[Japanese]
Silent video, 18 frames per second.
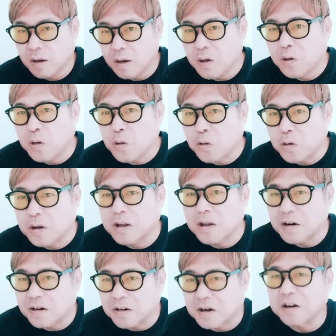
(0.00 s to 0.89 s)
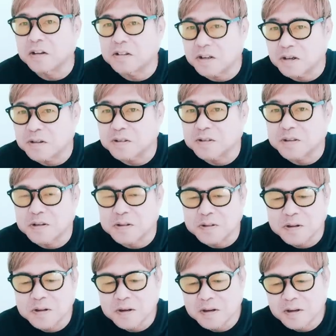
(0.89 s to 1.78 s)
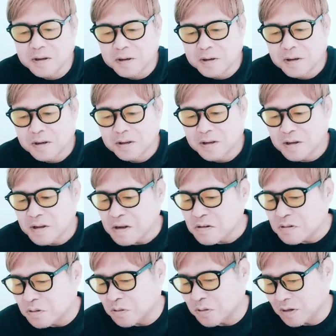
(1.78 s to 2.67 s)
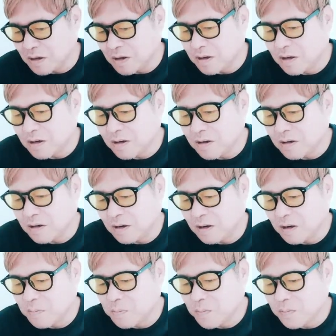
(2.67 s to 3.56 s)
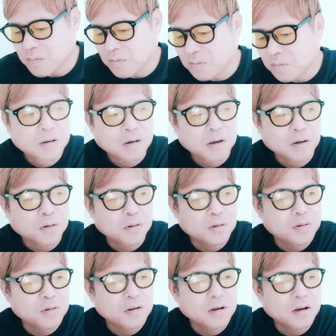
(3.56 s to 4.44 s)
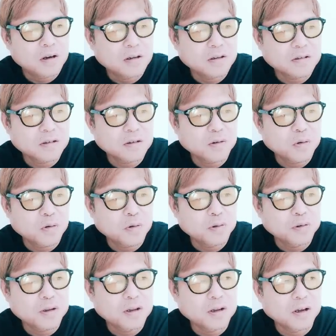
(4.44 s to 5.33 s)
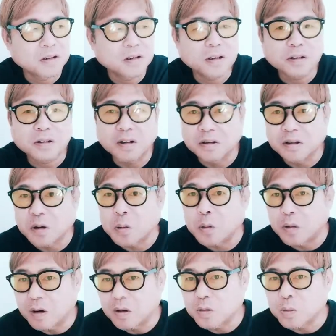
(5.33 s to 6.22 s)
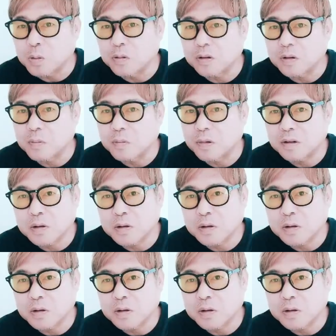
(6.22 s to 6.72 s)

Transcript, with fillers: 影響を受けてる活躍してる。ってなるとね、なんかね、結局ガーシー法って何だったんだろうなと思いますね。